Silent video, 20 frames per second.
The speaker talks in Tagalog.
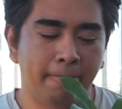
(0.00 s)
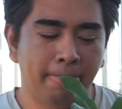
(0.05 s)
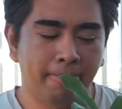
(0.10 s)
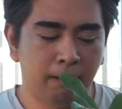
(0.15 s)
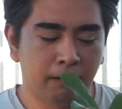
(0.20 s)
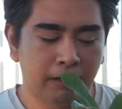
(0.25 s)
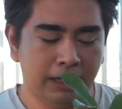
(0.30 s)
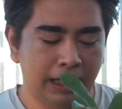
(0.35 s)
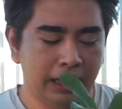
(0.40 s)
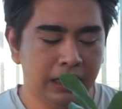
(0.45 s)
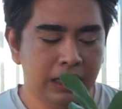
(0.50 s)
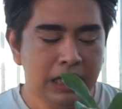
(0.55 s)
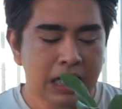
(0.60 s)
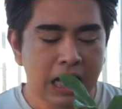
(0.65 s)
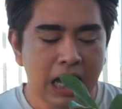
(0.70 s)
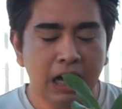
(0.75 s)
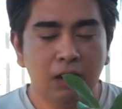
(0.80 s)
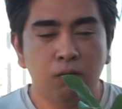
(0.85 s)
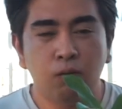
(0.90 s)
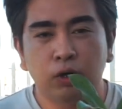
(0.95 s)
Okay.
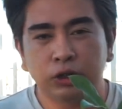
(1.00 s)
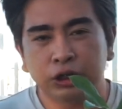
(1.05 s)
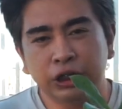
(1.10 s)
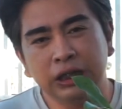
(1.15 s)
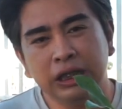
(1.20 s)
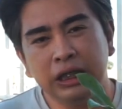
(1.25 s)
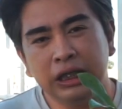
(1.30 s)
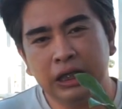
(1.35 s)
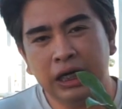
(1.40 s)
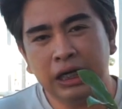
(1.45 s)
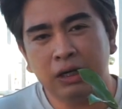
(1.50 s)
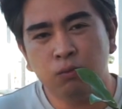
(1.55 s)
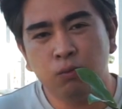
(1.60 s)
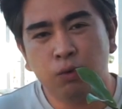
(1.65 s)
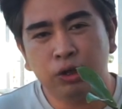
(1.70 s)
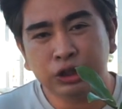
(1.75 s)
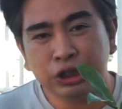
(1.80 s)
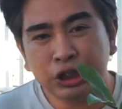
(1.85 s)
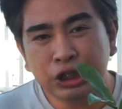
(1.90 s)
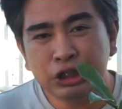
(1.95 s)
Ang water nila, ang
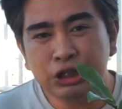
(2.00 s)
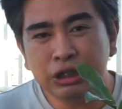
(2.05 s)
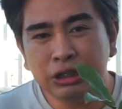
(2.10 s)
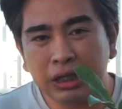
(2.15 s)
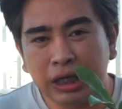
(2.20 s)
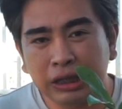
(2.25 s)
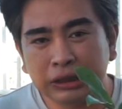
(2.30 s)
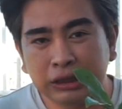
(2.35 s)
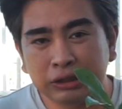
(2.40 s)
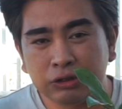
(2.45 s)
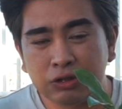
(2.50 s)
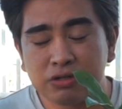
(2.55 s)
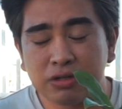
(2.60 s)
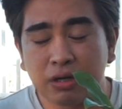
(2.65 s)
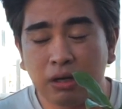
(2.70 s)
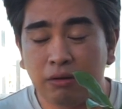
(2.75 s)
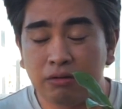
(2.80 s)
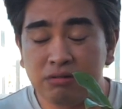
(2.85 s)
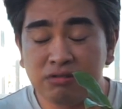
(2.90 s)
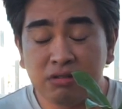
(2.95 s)
water nyo lang dito
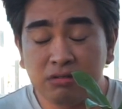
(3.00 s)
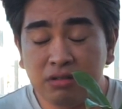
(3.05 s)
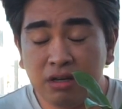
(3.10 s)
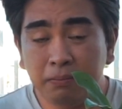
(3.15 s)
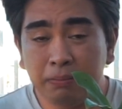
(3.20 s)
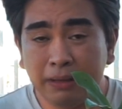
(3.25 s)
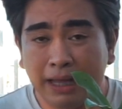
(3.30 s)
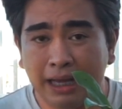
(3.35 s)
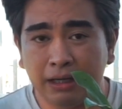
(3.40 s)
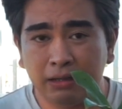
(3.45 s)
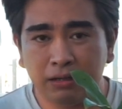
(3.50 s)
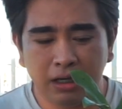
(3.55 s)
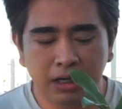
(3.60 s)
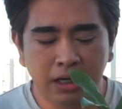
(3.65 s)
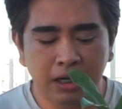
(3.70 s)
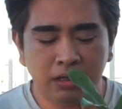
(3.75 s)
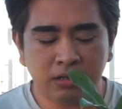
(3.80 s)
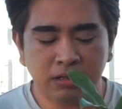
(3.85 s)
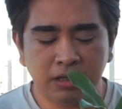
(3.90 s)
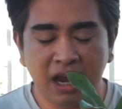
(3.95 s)
sa Zizi plant
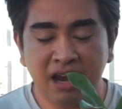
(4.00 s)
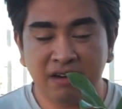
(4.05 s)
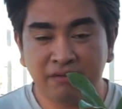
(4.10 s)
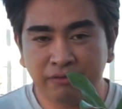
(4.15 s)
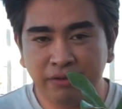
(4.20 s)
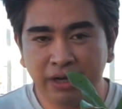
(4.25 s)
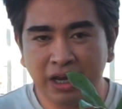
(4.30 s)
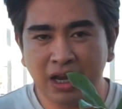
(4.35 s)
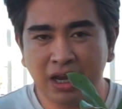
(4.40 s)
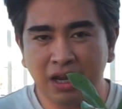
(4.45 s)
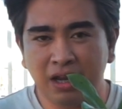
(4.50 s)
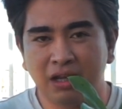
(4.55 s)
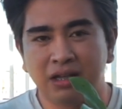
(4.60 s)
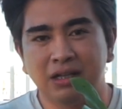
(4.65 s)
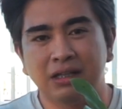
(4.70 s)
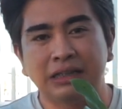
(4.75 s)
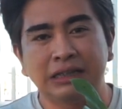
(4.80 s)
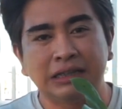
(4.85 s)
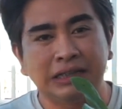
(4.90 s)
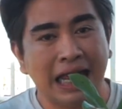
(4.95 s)
is every
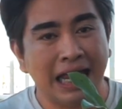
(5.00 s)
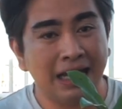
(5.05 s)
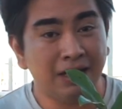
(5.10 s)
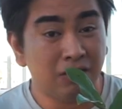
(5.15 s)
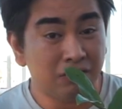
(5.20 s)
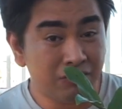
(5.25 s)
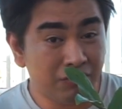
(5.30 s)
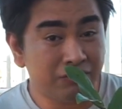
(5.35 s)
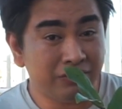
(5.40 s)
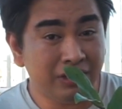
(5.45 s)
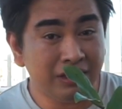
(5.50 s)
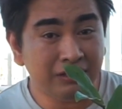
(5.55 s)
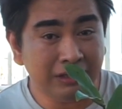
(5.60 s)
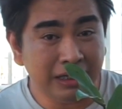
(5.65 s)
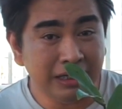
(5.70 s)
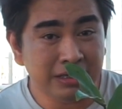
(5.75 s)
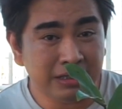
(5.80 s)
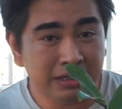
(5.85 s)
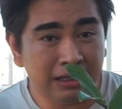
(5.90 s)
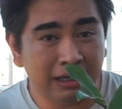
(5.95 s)
10 to 15
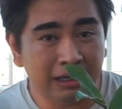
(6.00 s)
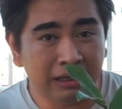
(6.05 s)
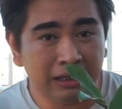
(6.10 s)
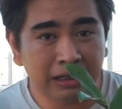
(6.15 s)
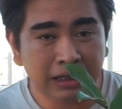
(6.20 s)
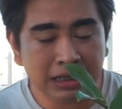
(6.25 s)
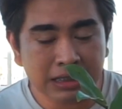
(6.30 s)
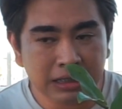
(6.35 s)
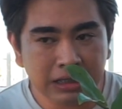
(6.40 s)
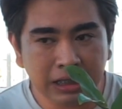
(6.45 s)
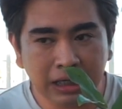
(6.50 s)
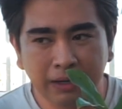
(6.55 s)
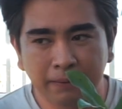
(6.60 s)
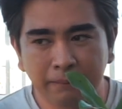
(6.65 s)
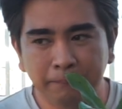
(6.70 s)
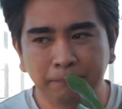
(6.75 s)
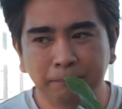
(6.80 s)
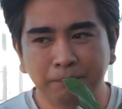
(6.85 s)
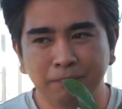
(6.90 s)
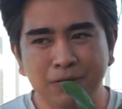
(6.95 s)
days lang kasi
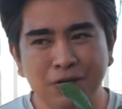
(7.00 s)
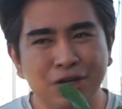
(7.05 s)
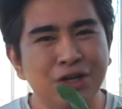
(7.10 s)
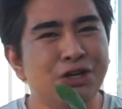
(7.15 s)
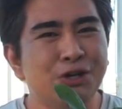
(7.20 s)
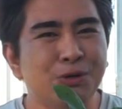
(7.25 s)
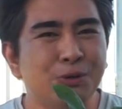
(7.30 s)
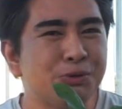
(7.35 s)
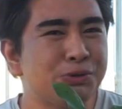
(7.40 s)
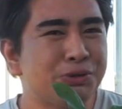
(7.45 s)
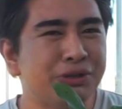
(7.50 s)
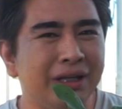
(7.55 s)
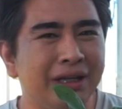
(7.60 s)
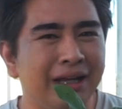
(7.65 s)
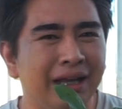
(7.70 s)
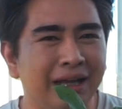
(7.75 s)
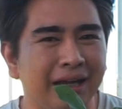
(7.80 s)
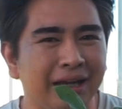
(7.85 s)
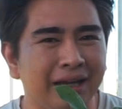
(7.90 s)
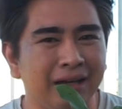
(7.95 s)
yun ang gusto
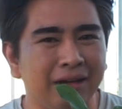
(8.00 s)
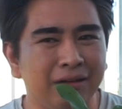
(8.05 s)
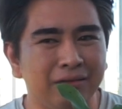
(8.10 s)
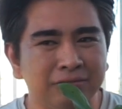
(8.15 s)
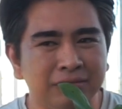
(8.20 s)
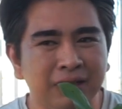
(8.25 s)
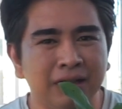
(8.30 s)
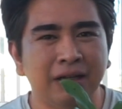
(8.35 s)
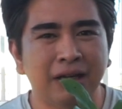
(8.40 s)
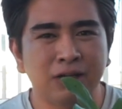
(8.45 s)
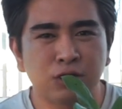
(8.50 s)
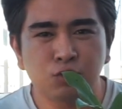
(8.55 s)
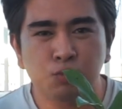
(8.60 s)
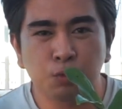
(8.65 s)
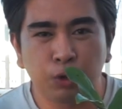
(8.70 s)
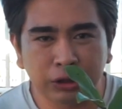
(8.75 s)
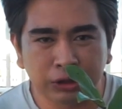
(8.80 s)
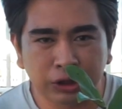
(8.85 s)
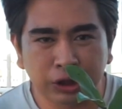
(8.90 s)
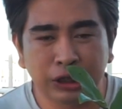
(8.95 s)
nila eh. The less
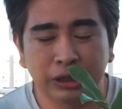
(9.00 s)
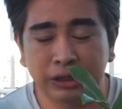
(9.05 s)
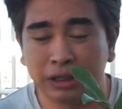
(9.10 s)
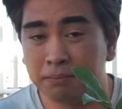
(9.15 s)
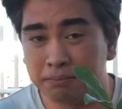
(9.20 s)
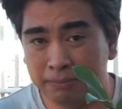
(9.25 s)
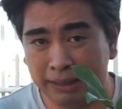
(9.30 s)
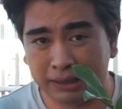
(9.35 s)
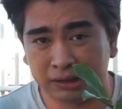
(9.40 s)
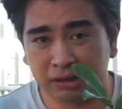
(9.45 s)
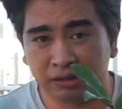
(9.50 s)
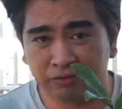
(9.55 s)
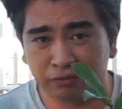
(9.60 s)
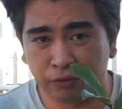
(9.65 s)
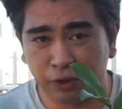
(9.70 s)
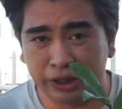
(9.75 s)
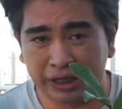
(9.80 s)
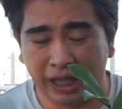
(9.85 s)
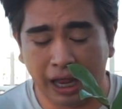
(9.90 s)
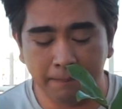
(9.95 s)
water, the better
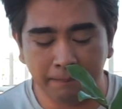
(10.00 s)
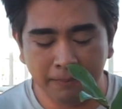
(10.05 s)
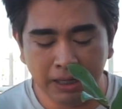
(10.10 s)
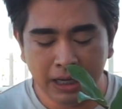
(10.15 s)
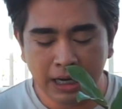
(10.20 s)
for them.